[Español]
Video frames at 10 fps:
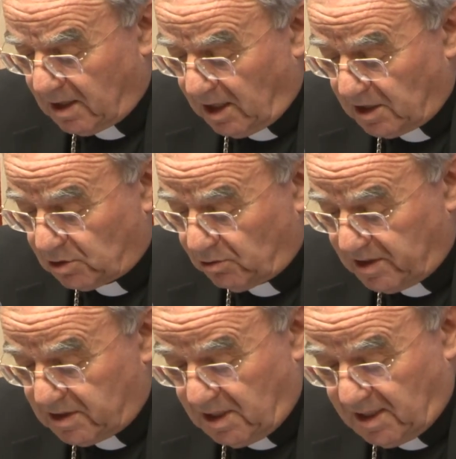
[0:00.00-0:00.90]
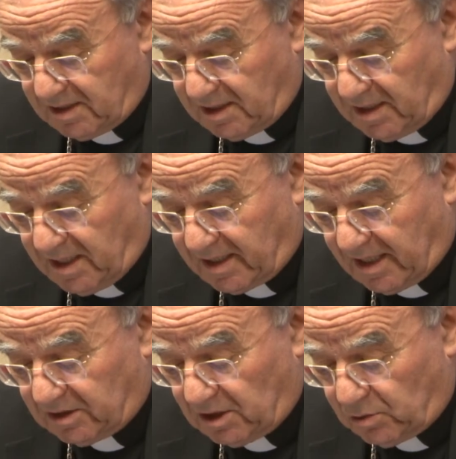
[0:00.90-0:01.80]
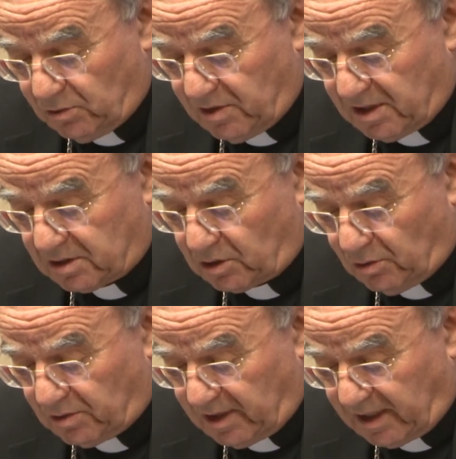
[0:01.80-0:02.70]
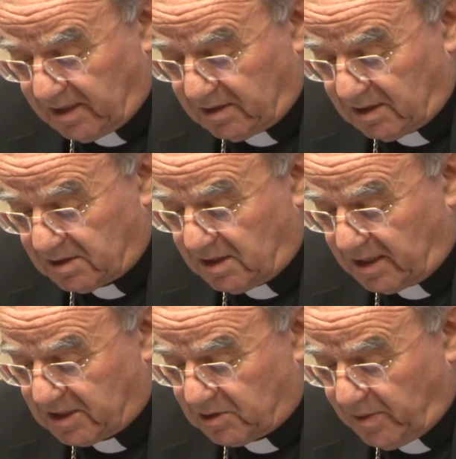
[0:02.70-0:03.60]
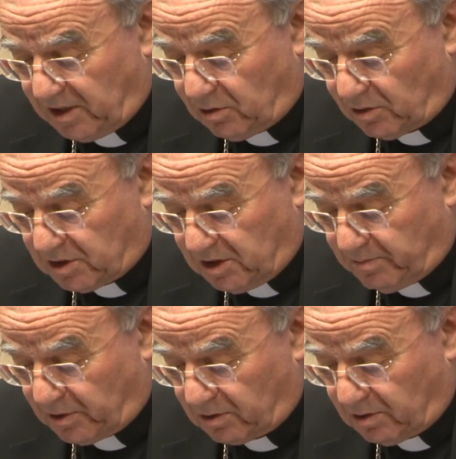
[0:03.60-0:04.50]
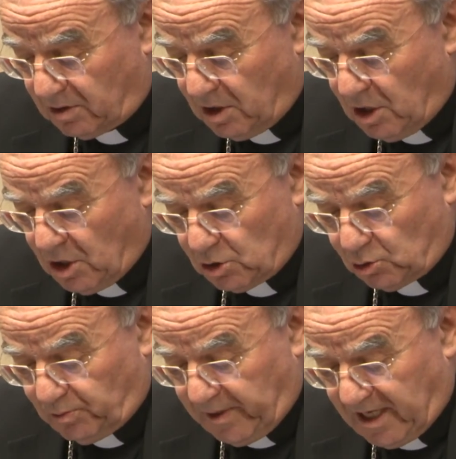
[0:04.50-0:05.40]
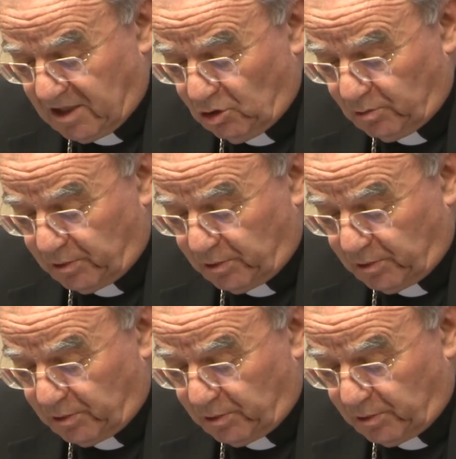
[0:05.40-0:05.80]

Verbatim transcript: esto exige tener actitudes concretas de respeto recíproco, superando